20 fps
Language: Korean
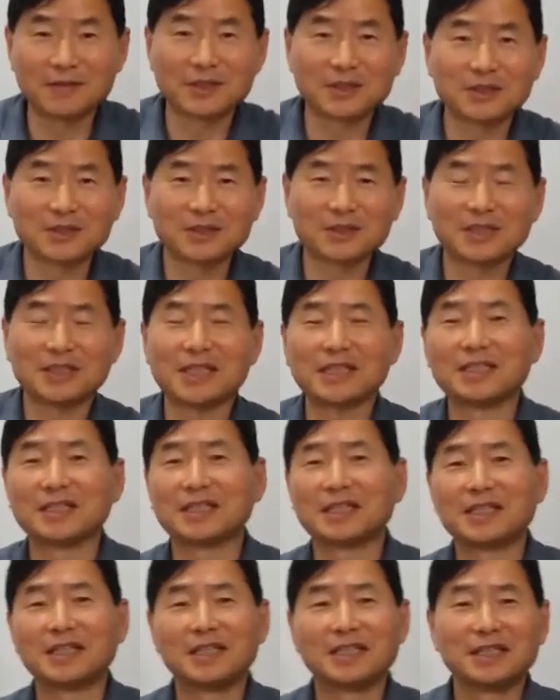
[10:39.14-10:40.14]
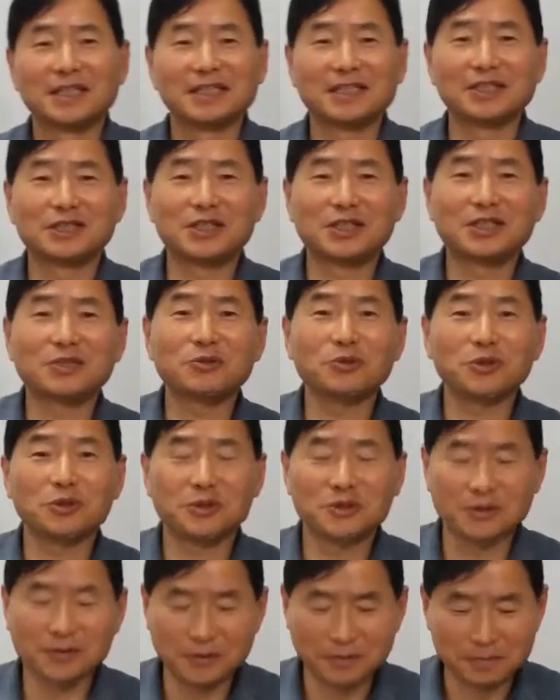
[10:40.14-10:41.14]
그런 옛날 어, 시도
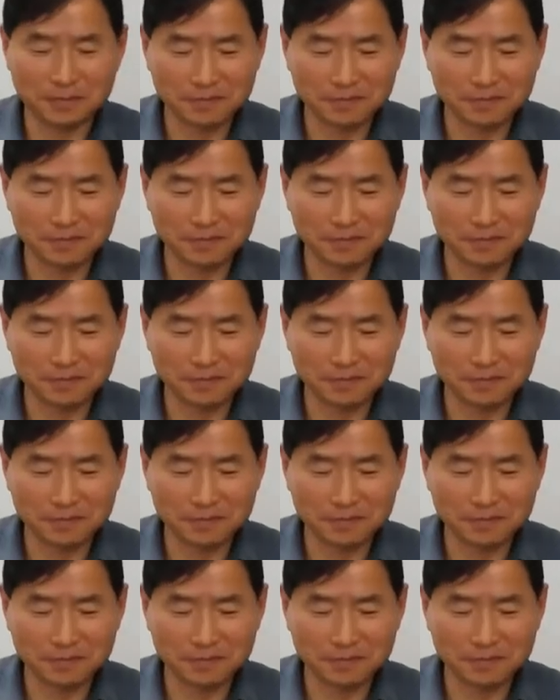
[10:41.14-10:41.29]
있죠.